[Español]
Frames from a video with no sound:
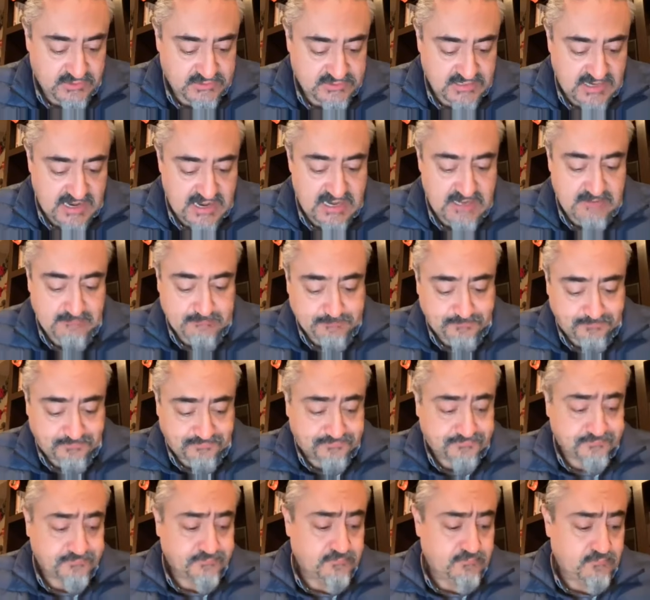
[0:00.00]
Israel.
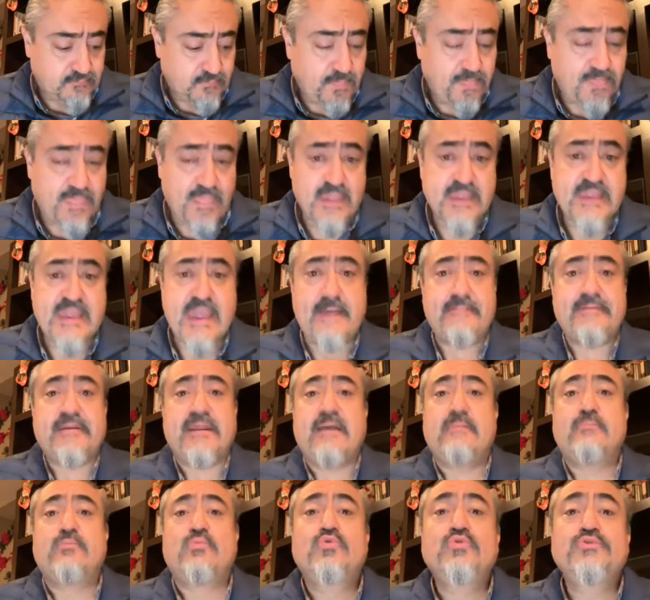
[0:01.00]
Y
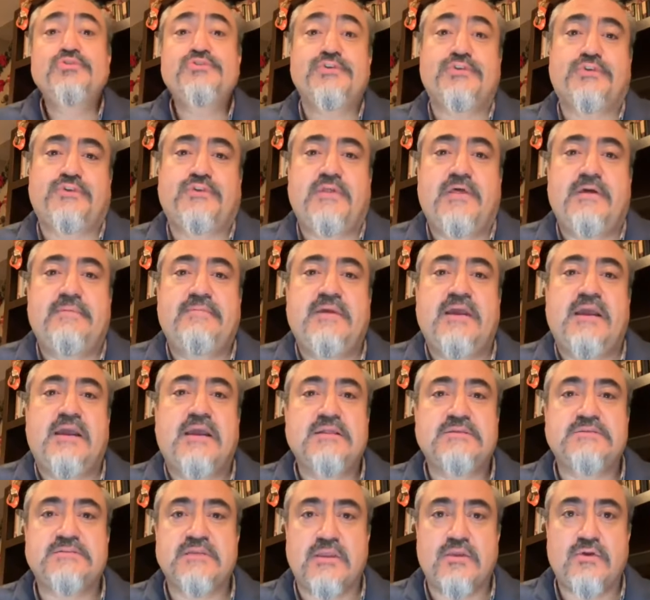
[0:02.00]
habría mucho todavía que
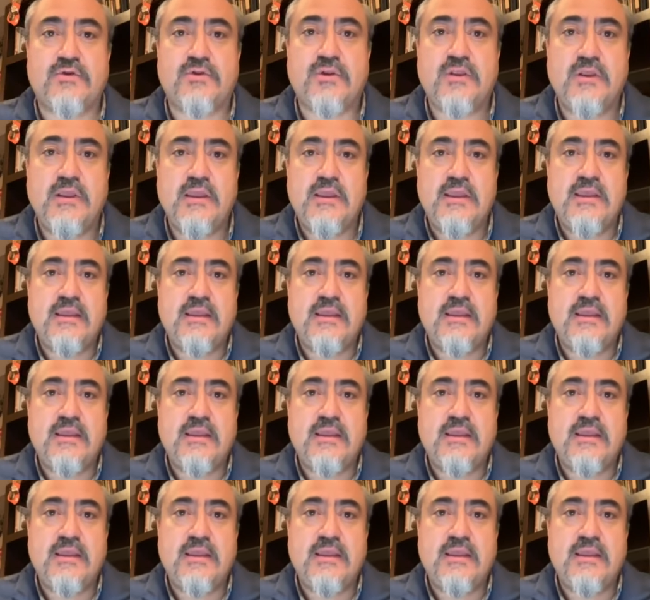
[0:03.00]
el Señor